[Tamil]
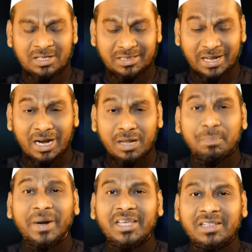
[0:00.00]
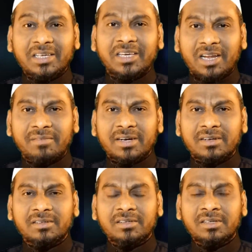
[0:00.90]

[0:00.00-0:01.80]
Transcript: தன்னை படைத்த இறைவன்